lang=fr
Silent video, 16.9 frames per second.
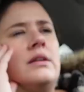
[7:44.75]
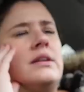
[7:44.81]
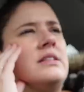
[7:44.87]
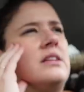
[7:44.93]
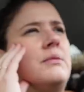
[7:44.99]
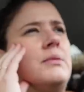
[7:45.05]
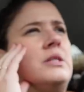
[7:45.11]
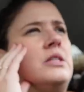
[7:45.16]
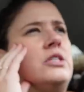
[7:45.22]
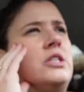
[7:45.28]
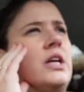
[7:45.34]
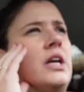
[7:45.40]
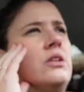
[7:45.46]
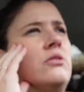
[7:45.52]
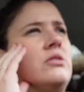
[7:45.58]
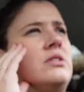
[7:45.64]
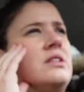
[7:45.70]
Qu'est-ce qu'elle m'a dit J'ai
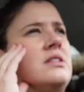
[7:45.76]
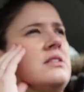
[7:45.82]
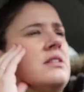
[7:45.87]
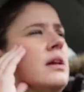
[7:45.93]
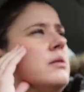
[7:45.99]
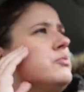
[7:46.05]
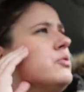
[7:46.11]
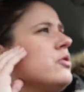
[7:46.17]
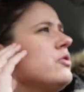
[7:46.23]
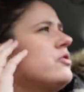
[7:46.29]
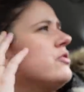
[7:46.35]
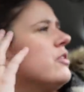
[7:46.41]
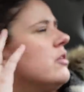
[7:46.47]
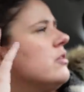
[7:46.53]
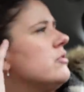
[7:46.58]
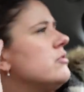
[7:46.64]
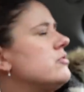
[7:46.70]
cagnoté
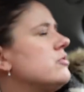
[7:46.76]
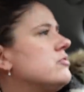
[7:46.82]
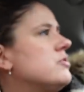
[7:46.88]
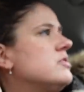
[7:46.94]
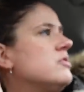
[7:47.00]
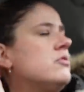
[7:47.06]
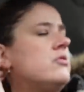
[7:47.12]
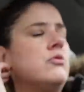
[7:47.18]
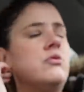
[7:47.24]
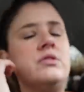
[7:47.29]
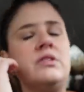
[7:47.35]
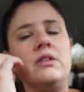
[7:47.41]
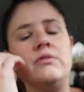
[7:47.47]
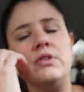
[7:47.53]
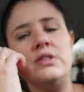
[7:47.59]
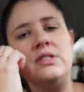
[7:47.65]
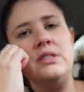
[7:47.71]
5% sur 60 euros,
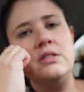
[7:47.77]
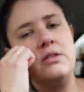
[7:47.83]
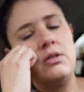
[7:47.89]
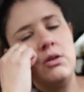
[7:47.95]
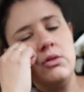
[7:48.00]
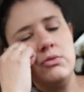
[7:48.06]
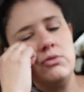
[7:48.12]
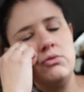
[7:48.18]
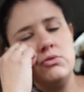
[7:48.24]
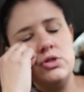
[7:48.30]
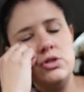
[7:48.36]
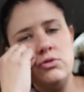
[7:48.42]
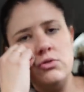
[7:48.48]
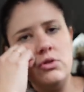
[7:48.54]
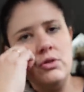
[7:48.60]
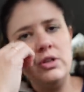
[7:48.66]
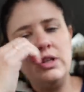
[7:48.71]
5 x 6, 30. J'ai
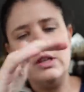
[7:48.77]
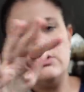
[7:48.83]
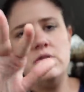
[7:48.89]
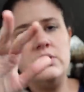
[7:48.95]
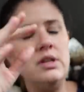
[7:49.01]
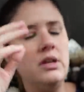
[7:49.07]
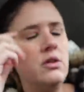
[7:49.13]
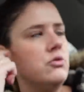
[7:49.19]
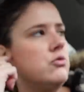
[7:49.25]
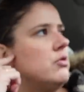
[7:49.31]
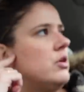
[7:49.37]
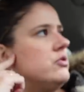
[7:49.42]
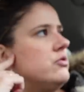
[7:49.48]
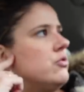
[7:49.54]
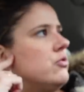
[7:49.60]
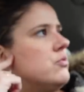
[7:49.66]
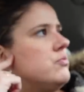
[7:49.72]
dû cagnoter
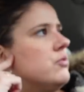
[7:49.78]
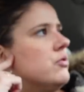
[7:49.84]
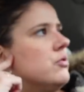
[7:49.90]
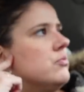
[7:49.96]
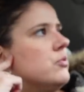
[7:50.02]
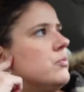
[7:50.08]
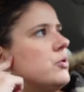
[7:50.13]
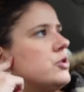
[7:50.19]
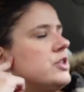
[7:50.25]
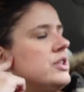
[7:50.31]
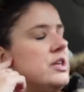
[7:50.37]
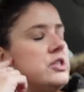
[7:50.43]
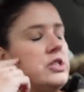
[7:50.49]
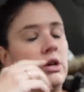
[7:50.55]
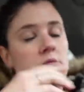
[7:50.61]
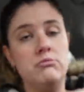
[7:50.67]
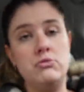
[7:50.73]
3 euh, euros pour mon prochain
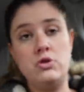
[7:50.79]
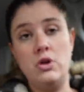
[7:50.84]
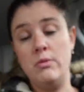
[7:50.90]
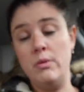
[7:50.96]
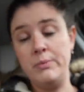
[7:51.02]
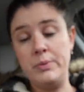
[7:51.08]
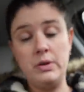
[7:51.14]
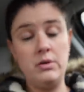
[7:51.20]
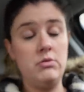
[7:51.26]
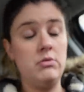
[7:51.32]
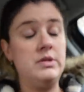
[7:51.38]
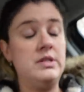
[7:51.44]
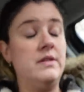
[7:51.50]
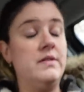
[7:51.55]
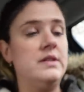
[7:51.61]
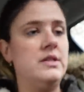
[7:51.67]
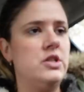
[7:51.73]
achat. Je savais même pas
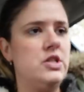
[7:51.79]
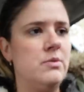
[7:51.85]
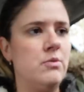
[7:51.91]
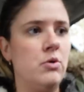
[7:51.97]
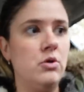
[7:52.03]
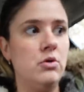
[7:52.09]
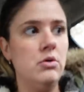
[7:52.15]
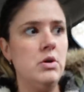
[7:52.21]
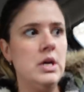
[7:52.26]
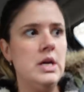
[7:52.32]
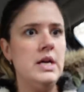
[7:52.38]
qu'ils avaient ça chez Mango.